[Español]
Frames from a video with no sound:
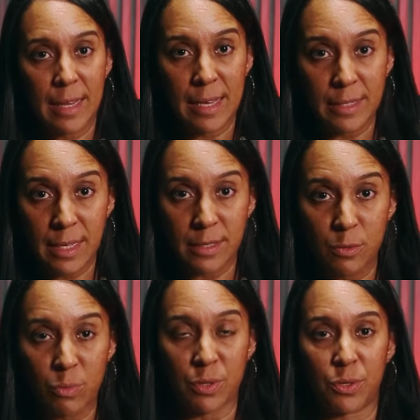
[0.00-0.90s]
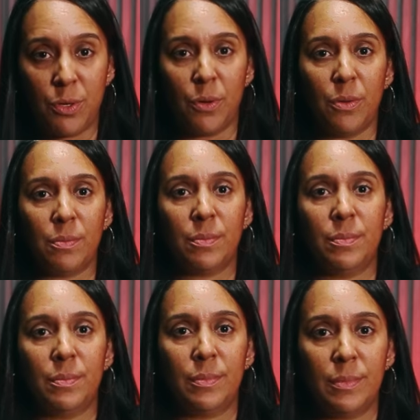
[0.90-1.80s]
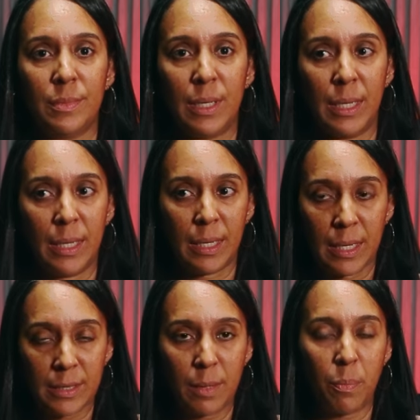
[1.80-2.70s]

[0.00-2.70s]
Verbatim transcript: de esta situación, de este